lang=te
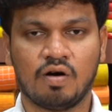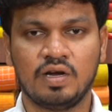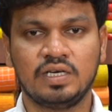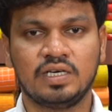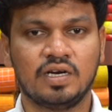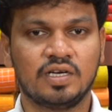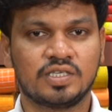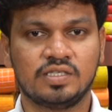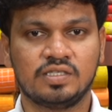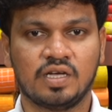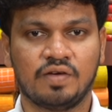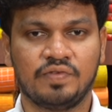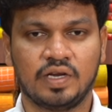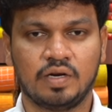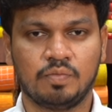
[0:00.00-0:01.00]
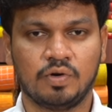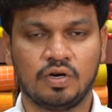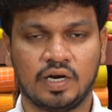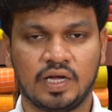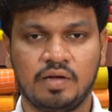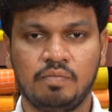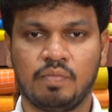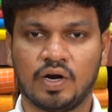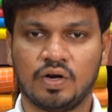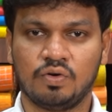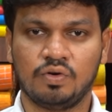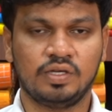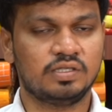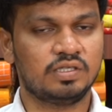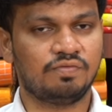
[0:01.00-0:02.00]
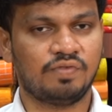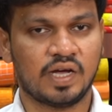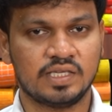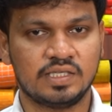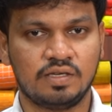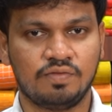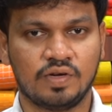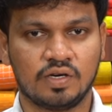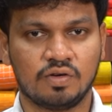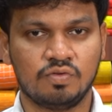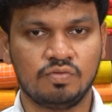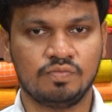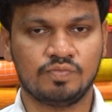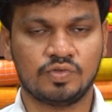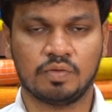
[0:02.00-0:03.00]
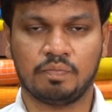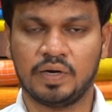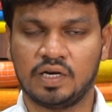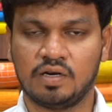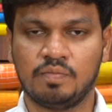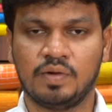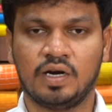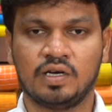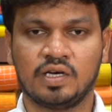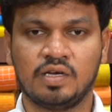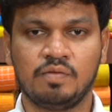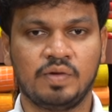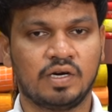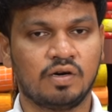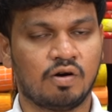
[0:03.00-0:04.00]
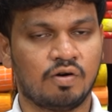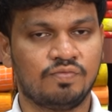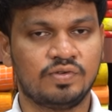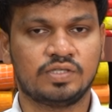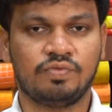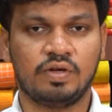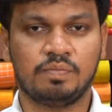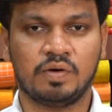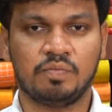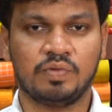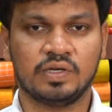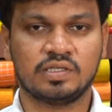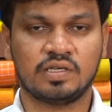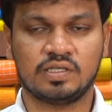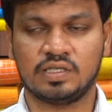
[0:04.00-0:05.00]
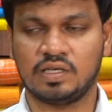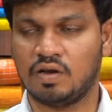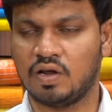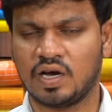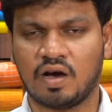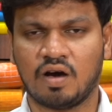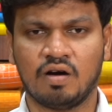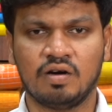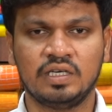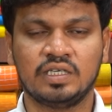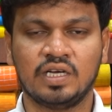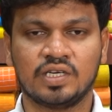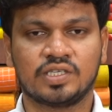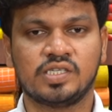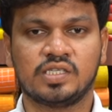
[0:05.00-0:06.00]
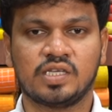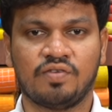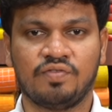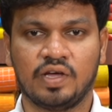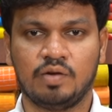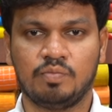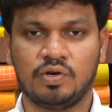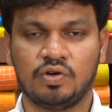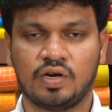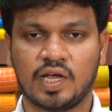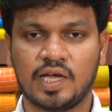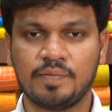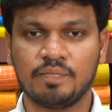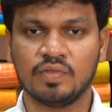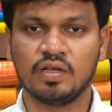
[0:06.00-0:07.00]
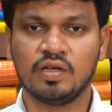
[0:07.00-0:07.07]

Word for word: ఆల్ కలెక్షన్స్ అవైలబుల్ ఉంటాయి పట్టు నుంచి ఫ్యాన్సీ వరకు సో పెట్టుబడులకి మీకు ఆఫీస్ వే పర్పస్ ఇలాగ ఆల్ కలెక్షన్స్ అవైలబుల్ ఉంటాయి